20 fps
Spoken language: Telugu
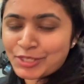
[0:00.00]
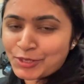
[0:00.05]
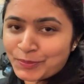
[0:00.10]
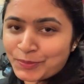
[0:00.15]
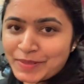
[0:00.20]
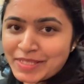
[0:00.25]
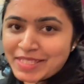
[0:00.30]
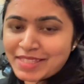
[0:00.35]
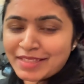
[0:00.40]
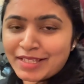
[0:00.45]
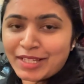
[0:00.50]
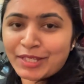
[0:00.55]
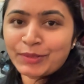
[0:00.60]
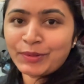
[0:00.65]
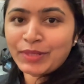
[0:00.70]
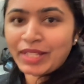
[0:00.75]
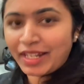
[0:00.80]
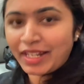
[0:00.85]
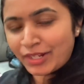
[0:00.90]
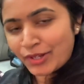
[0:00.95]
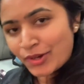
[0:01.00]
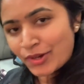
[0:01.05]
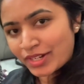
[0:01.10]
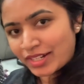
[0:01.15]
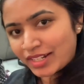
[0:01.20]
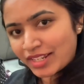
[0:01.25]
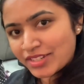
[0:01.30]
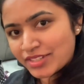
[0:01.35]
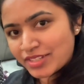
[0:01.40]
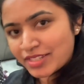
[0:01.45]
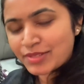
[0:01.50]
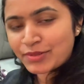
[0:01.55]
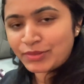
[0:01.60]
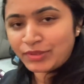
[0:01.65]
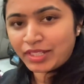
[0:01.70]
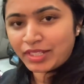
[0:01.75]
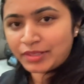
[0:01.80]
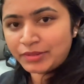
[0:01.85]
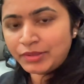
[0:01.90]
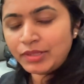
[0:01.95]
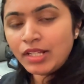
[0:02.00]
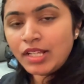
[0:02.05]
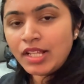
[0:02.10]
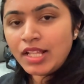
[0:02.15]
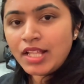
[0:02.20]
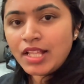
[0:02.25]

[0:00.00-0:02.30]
చూపిస్తున్నాను నేను ఎలా ఆర్గనైజ్ చేసుకున్నాను